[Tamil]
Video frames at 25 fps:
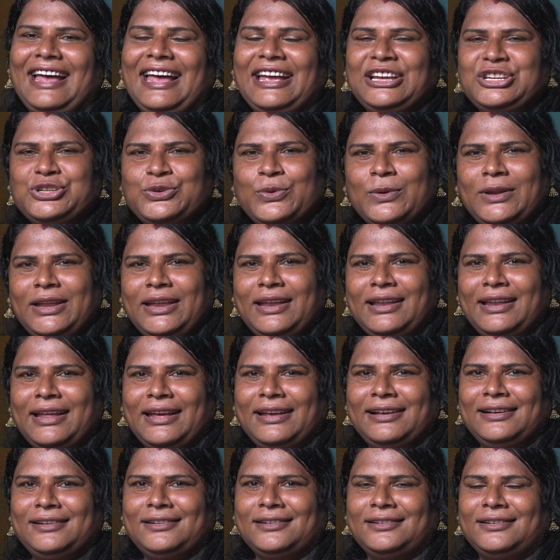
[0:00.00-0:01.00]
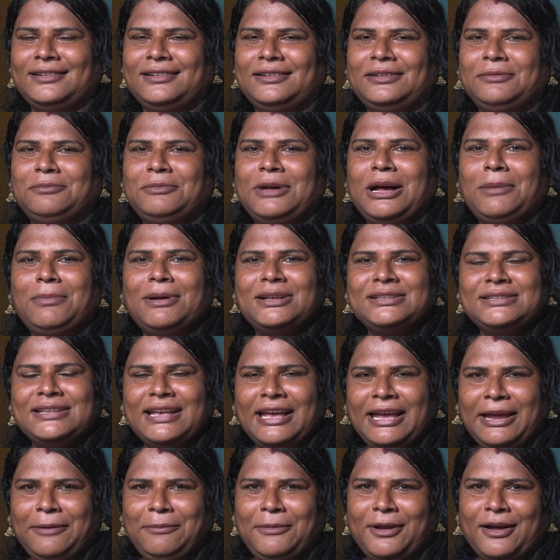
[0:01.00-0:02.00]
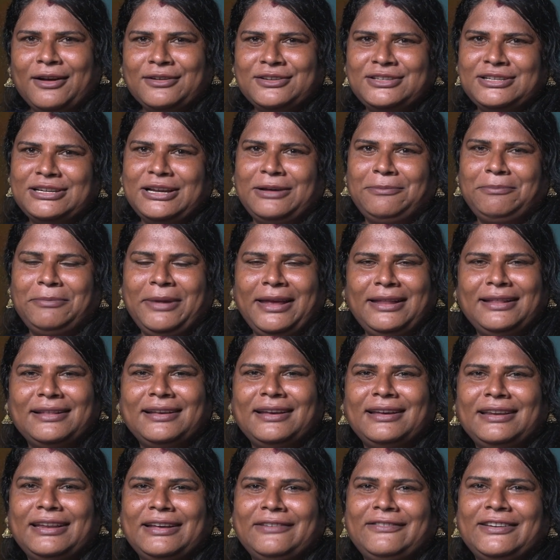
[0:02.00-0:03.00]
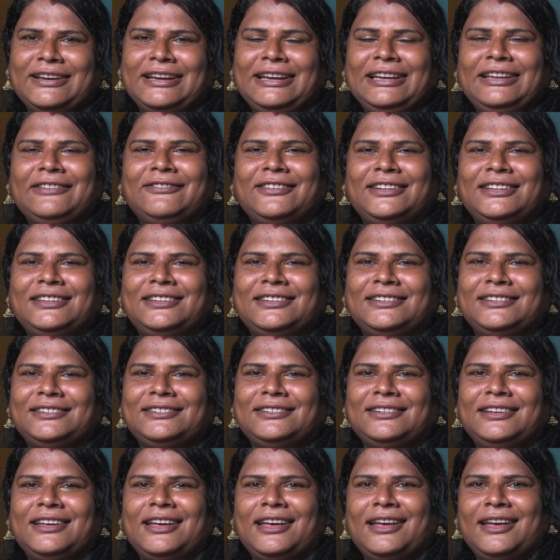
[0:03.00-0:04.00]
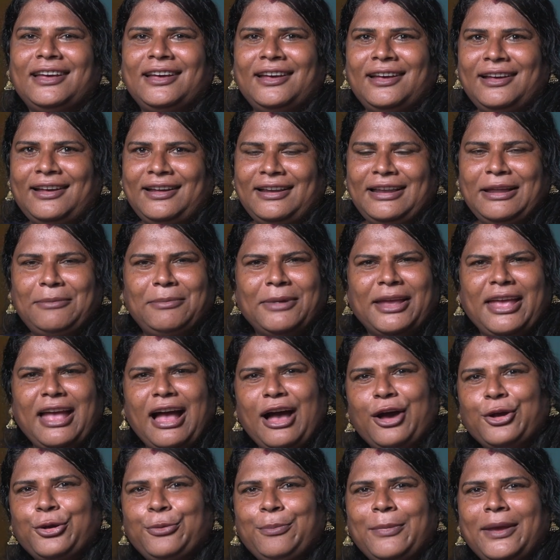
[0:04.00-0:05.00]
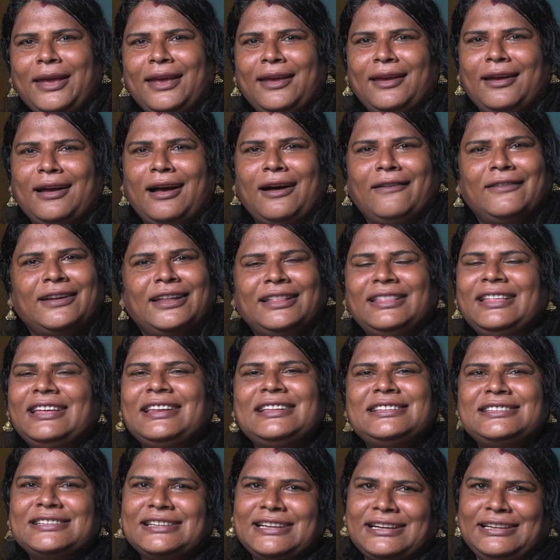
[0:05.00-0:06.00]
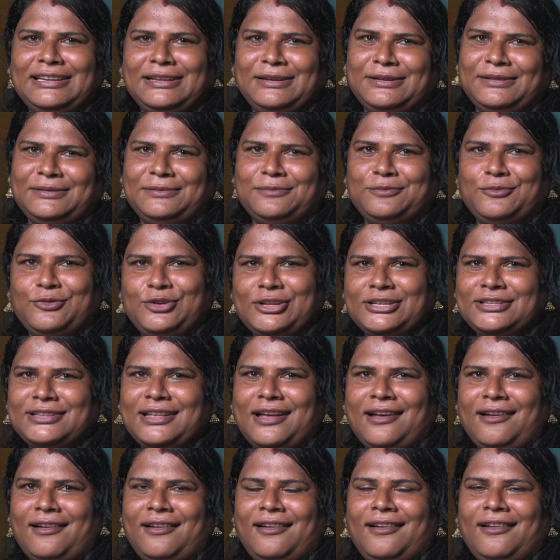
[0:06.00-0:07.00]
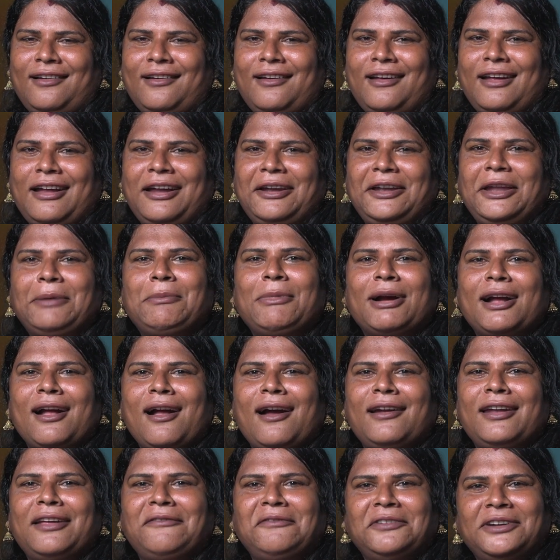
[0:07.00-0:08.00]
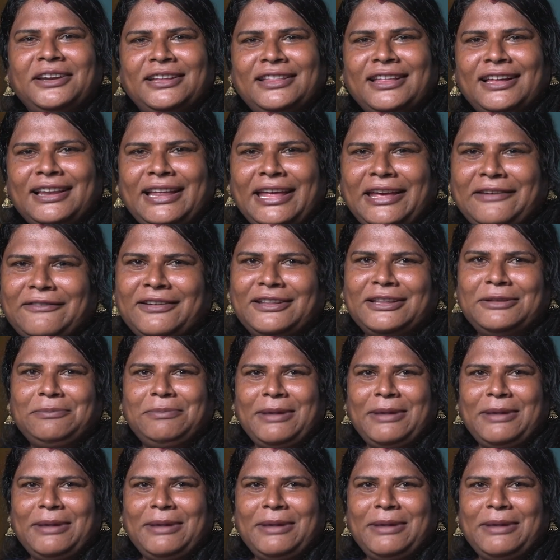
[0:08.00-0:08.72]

ஆக்சுவலி லைக் பாபா சாஹேப் டாக்டர் அம்பேத்கர் அவர்களை வந்து நம்ம யாருமே அவரை தெரிஞ்சுக்கலை முழுசாக நமக்கான விடுதலையை வந்து